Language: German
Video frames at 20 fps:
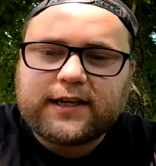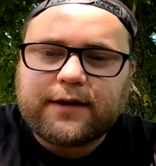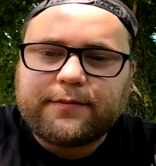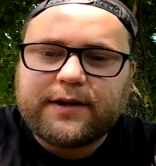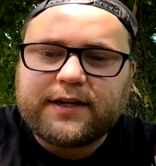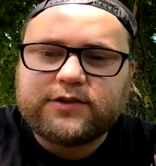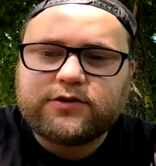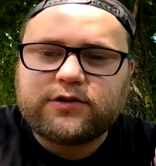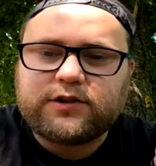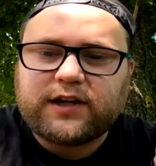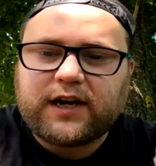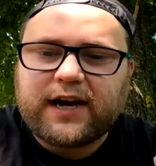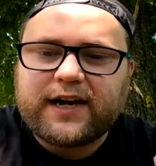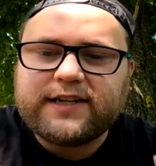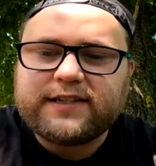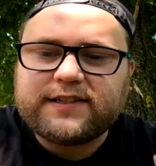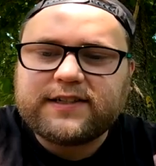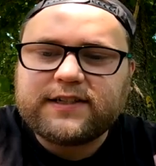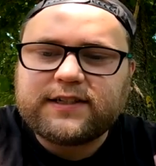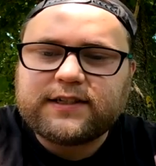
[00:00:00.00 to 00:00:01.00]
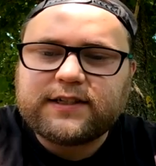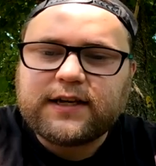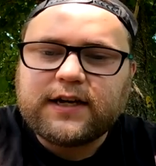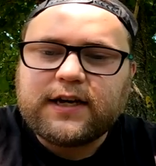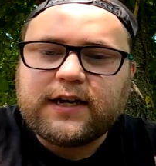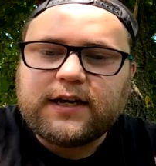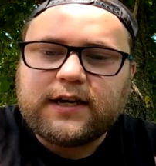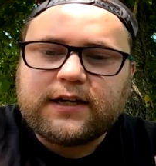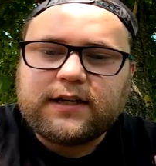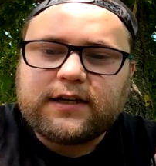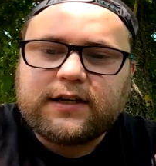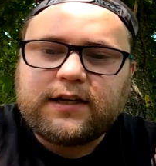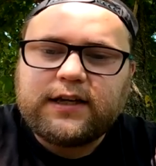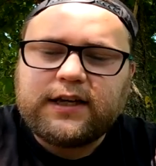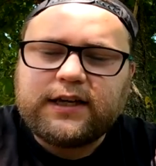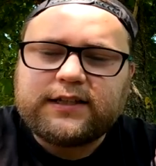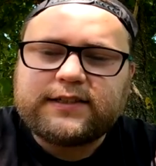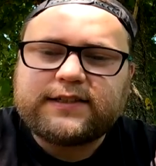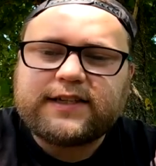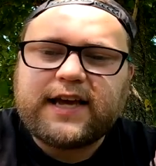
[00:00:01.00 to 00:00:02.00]
Ich habe also 30
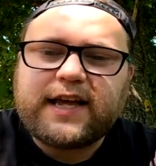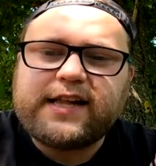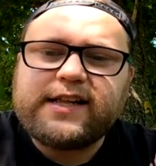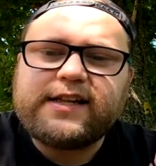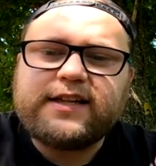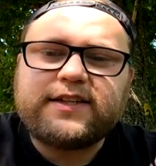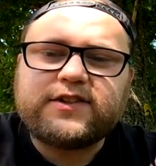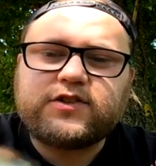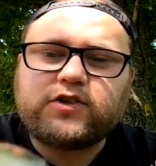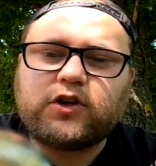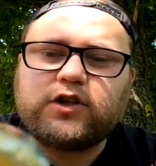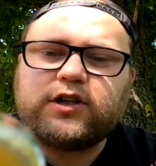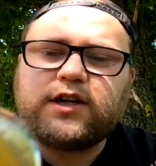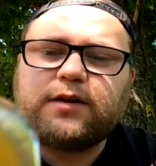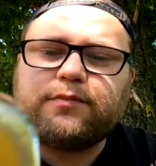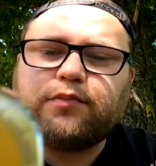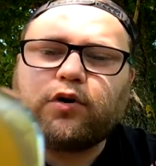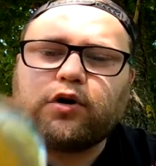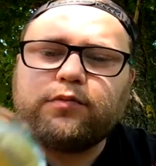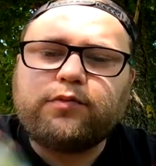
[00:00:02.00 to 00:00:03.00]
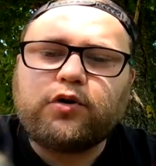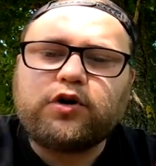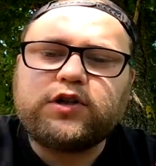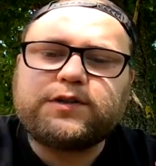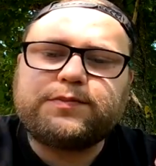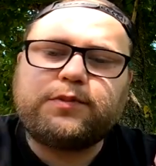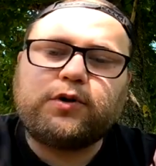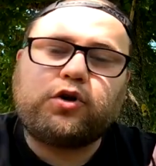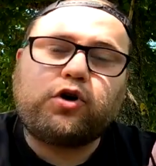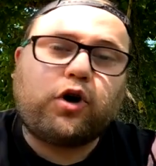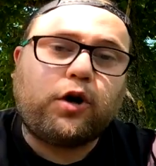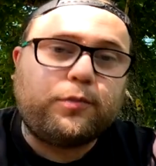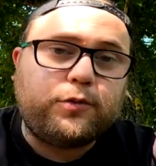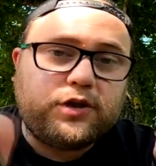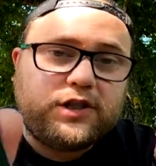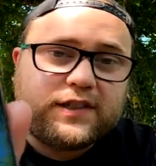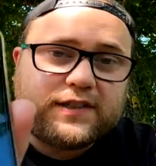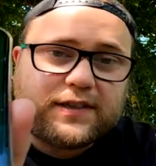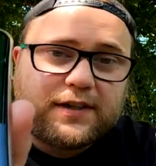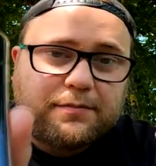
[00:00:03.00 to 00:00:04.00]
XL Sonderbonbons bekommen
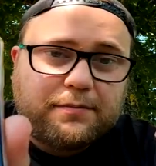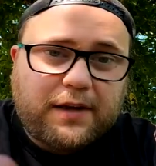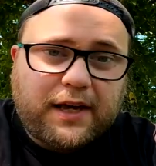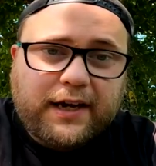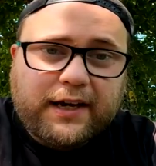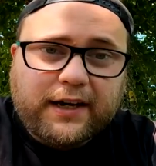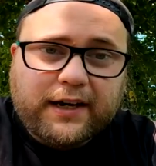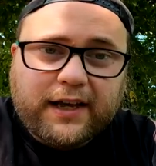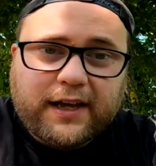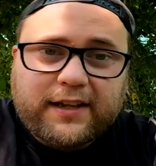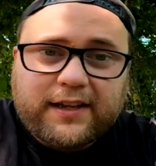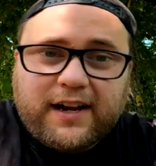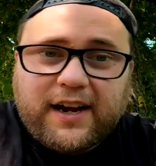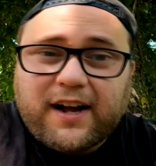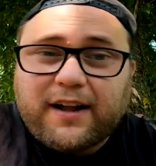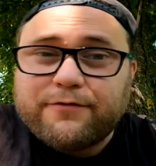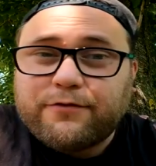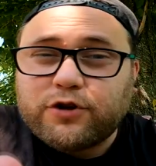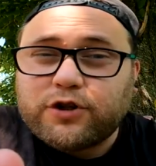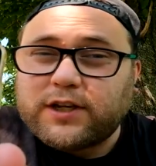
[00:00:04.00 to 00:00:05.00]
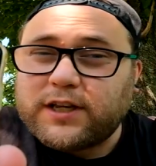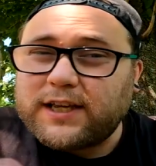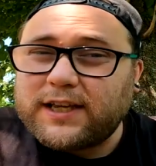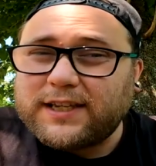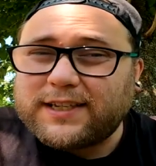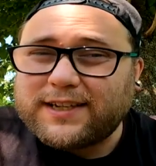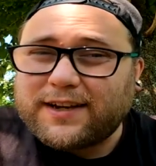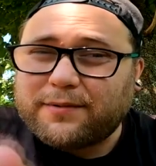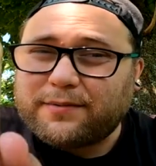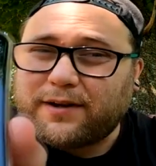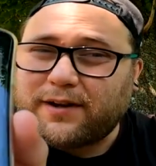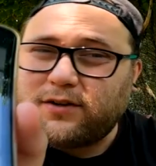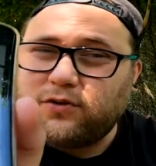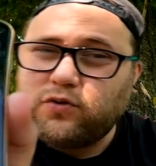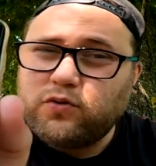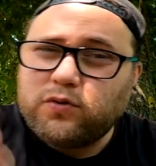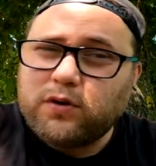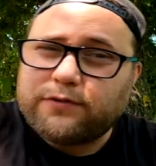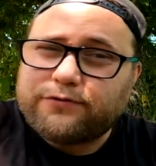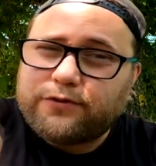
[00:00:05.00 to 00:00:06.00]
und die sind mega genial. Würde ich aber
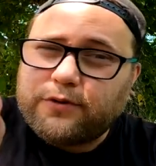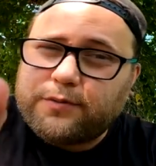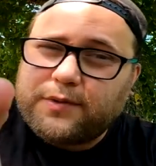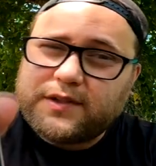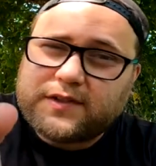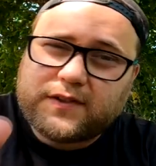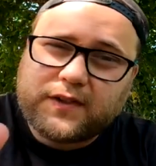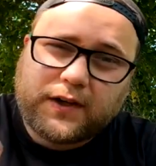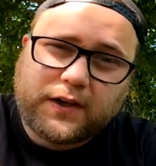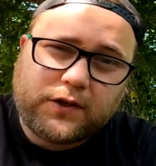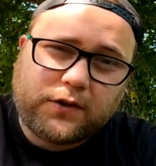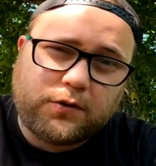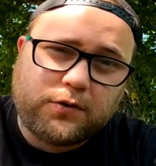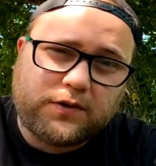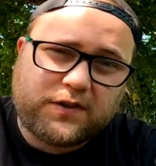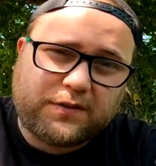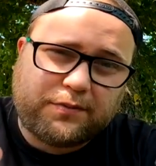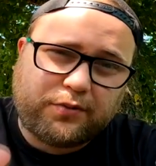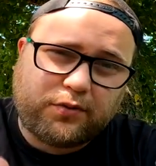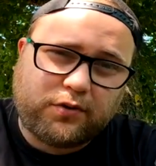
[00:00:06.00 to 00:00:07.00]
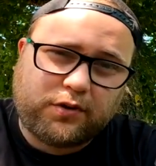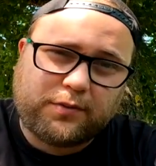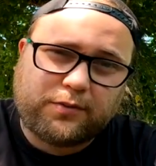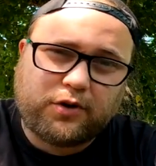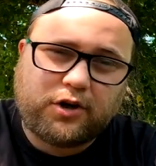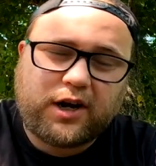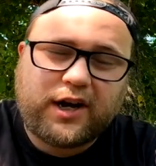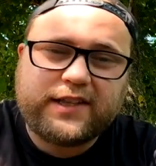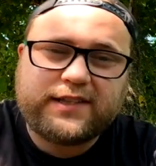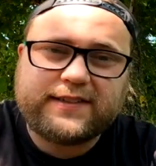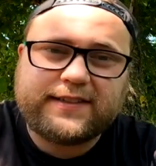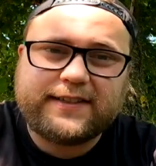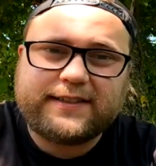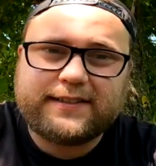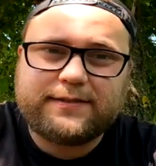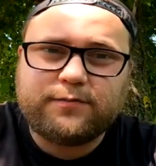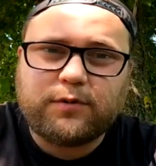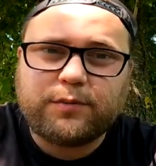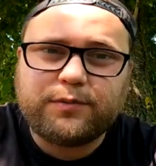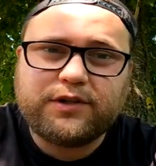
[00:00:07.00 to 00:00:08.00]
nur für mysteriöse Pokémon
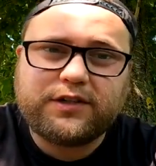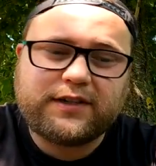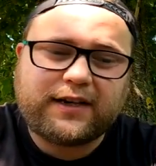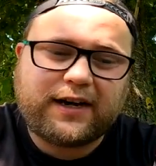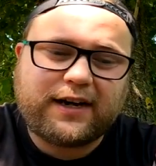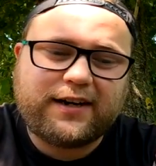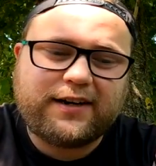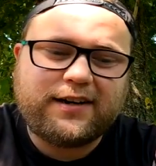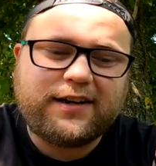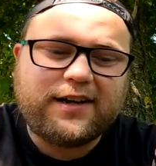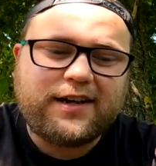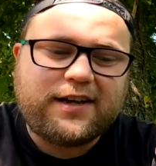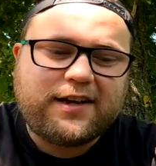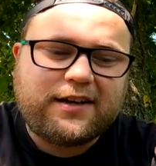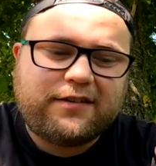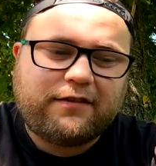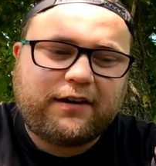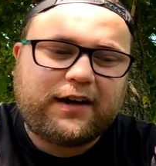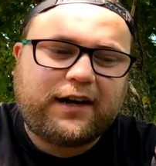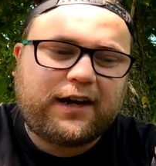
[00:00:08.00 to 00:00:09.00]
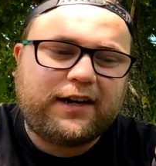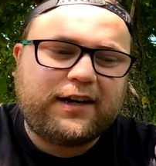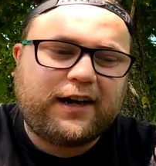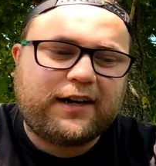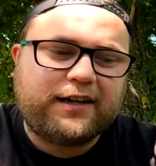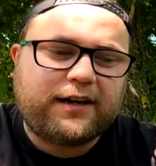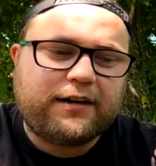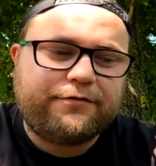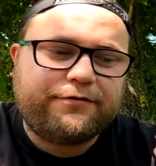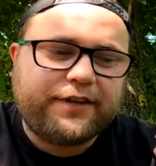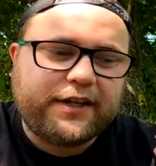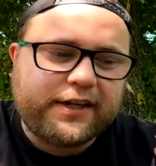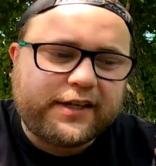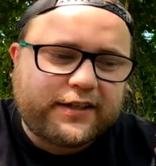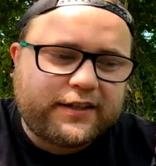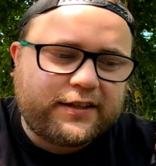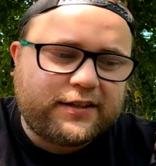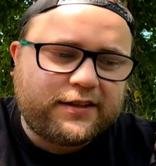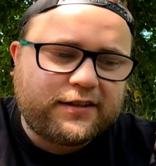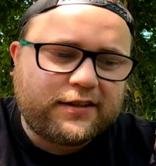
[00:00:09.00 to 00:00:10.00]
einsetzen momentan, weil alle anderen
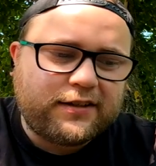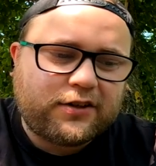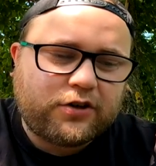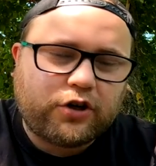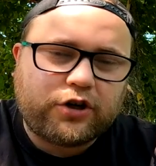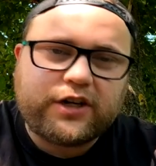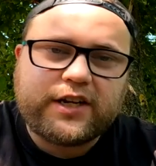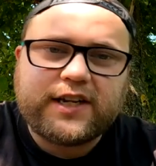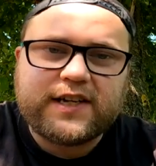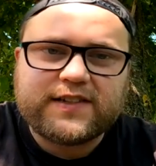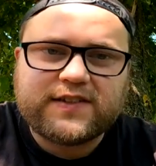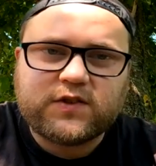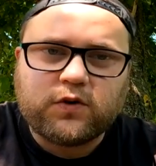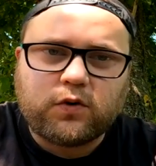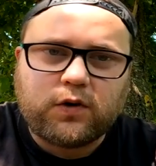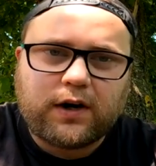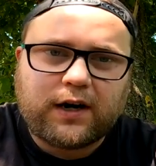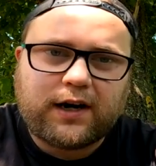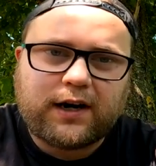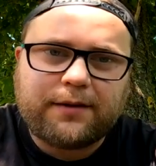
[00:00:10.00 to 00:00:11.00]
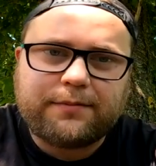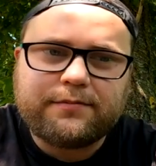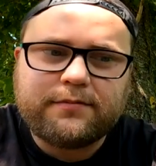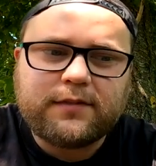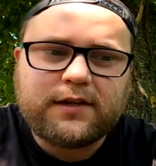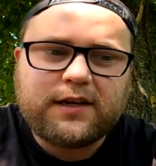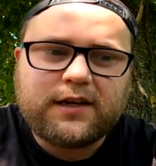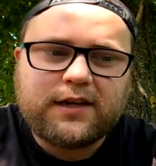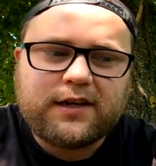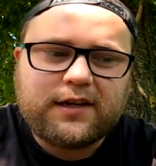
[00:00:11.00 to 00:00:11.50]
wilden könnt ihr ja so haben.